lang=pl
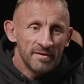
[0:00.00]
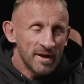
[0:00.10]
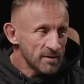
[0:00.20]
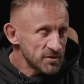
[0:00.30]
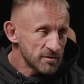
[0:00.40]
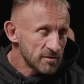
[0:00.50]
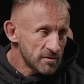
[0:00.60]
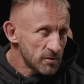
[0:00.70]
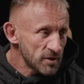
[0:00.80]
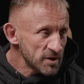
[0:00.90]
najlepszy
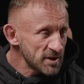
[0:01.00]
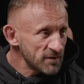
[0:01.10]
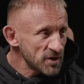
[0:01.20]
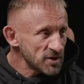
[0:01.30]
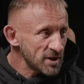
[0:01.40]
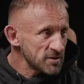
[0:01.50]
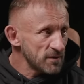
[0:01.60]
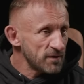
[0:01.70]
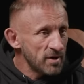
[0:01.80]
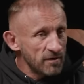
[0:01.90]
kulturysta
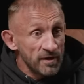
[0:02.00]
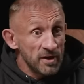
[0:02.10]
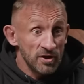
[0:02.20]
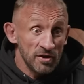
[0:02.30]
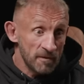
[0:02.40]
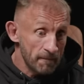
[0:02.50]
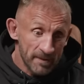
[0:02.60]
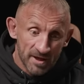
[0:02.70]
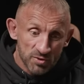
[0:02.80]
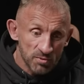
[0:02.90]
wszechczasów, Phil Heath,
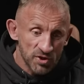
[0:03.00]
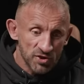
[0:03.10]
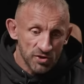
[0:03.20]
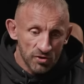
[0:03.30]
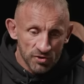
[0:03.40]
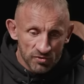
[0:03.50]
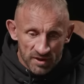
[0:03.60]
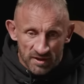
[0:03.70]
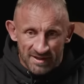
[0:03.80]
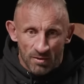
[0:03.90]
też myślę, że jeżeli chodzi o
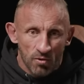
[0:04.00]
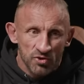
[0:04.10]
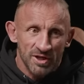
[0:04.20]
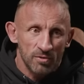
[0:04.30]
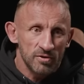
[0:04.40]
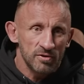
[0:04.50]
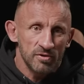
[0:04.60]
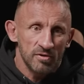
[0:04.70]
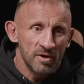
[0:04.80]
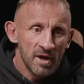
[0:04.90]
taki całokształt, no
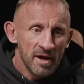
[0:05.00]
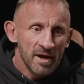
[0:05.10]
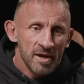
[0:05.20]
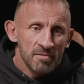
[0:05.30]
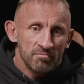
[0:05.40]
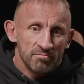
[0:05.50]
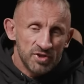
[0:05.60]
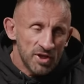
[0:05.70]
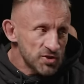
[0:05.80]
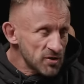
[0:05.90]
to
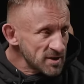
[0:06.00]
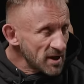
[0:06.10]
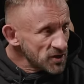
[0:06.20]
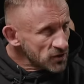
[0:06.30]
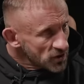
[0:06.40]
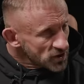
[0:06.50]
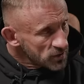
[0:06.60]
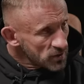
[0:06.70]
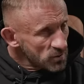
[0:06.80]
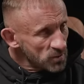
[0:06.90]
ciężko znaleźć gościa,
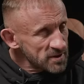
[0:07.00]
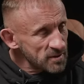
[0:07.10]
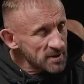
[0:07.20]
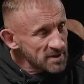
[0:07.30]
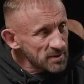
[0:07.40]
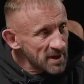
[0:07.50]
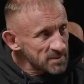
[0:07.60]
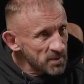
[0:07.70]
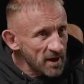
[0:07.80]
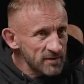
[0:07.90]
który mógłby sobie z nim
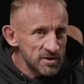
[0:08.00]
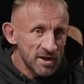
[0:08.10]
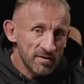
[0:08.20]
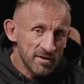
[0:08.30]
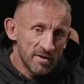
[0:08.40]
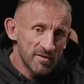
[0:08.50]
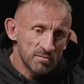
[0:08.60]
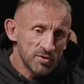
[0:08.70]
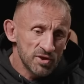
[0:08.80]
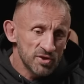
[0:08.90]
teraz poradzić. Nawet,
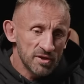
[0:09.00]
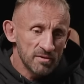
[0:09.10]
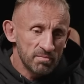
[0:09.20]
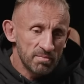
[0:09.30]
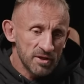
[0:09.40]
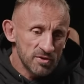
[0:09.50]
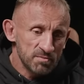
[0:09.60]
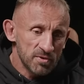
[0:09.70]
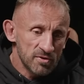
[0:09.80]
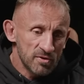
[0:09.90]
nawet myślę, że
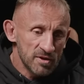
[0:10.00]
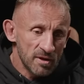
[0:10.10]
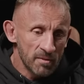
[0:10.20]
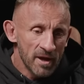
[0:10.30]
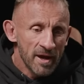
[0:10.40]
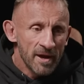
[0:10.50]
patrząc pod kątem